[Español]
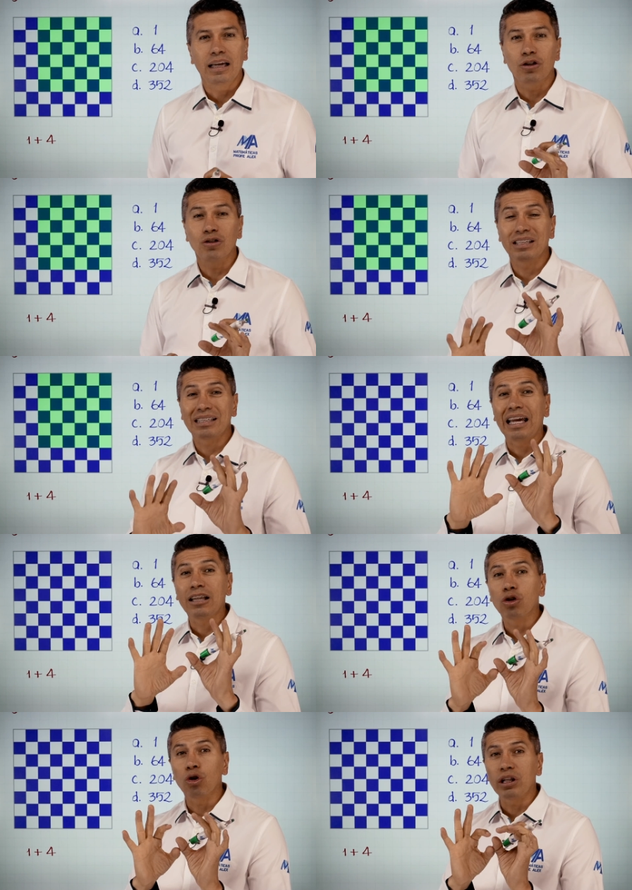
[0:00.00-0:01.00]
Entonces,
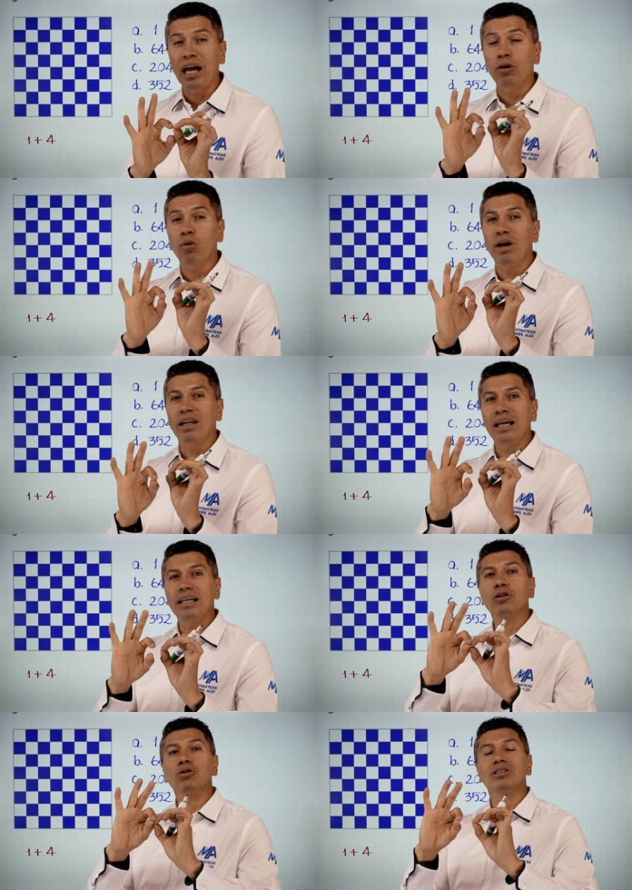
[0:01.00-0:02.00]
en total,
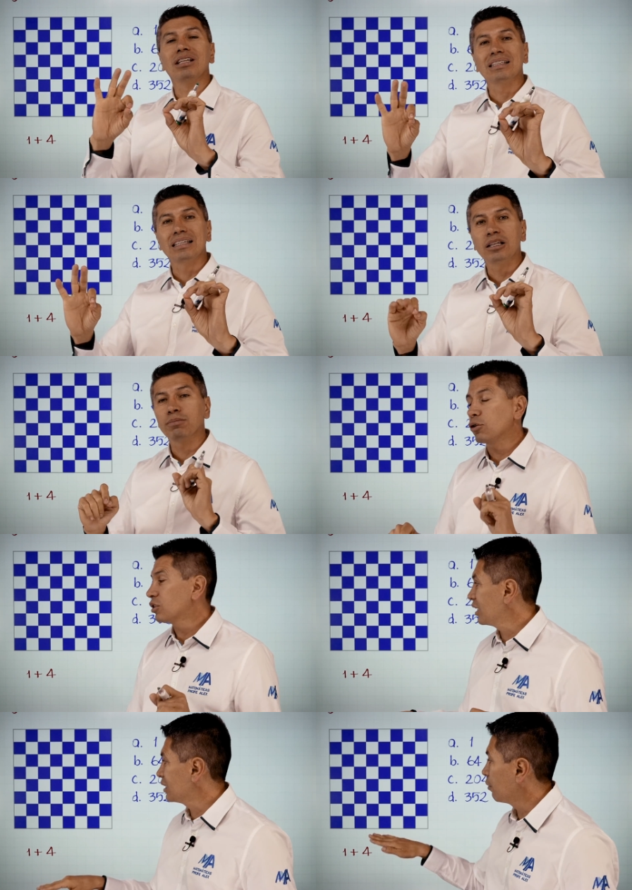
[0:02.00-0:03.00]
cuadraditos de 6
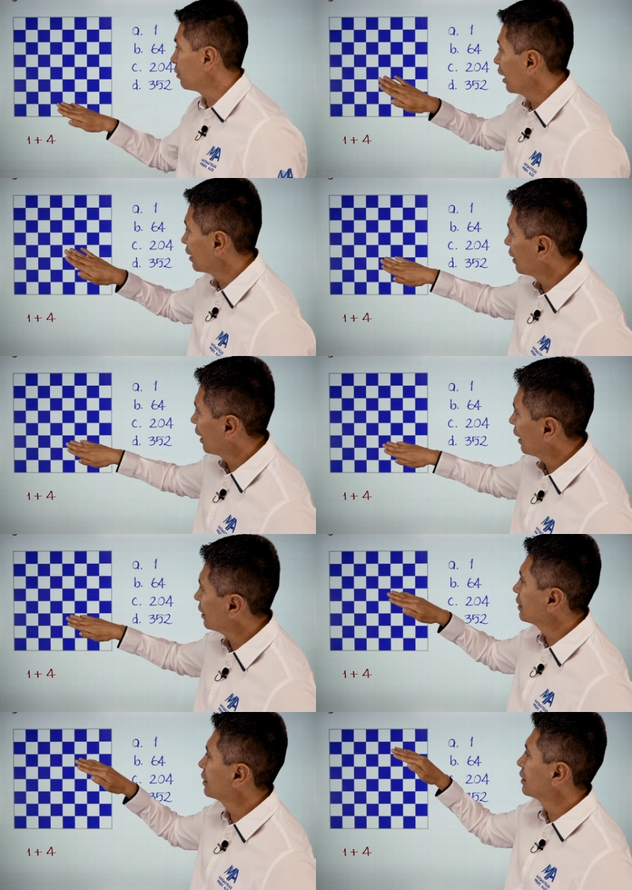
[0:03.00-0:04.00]
por 6 había
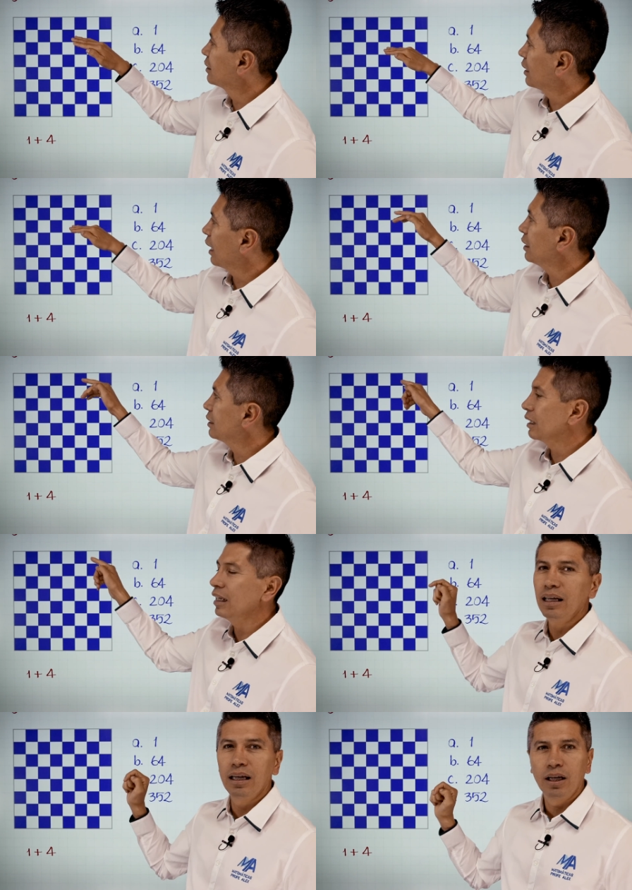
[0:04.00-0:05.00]
3, 6
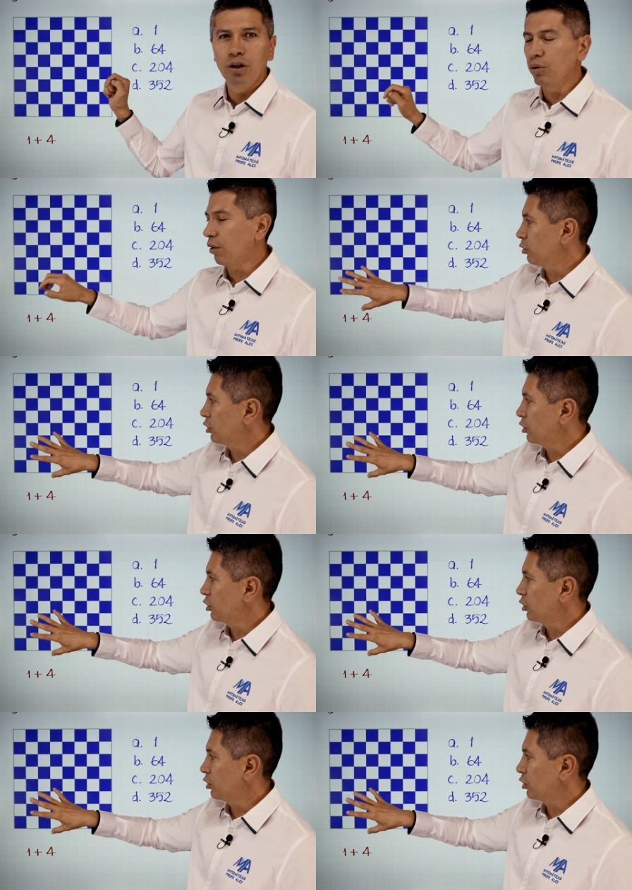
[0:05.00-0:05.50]
y 9.